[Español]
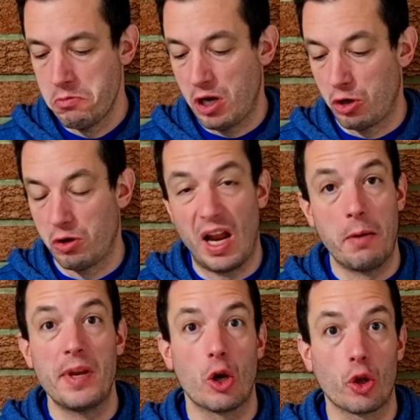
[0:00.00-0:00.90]
Bueno,
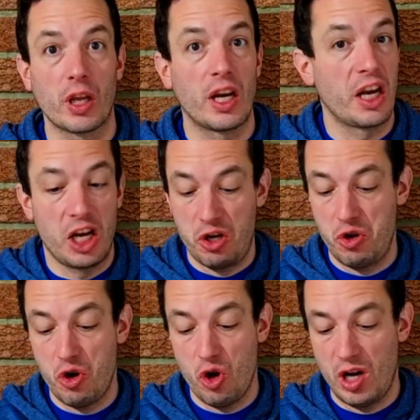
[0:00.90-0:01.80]
el mío lo tiene y
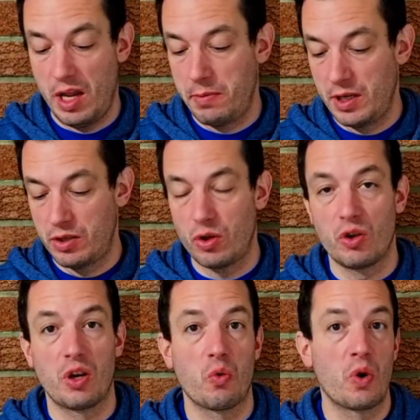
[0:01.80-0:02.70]
no le he
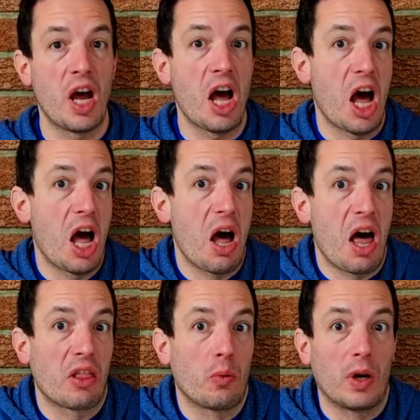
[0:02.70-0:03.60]
visto ninguna
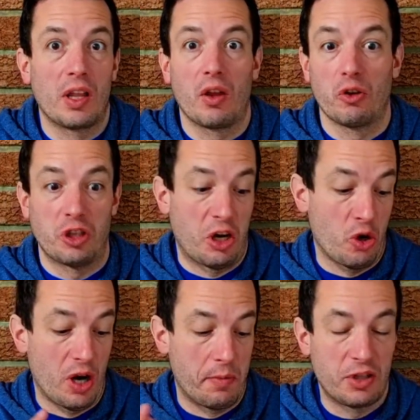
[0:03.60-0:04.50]
o sea,
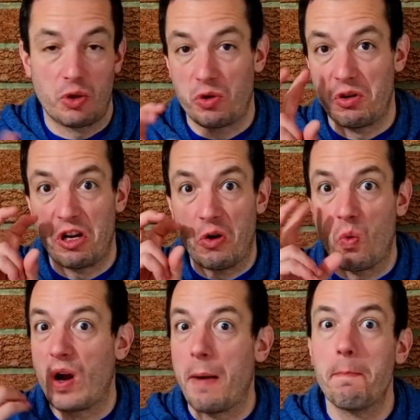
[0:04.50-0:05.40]
no le he visto
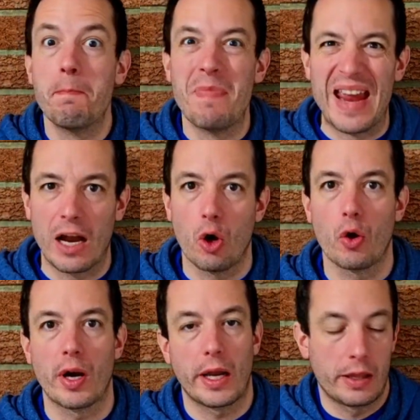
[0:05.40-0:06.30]
ninguna
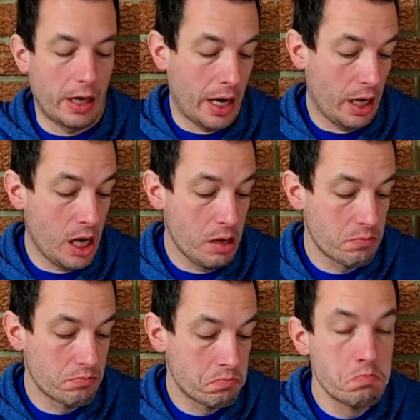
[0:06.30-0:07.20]
mejora que traiga.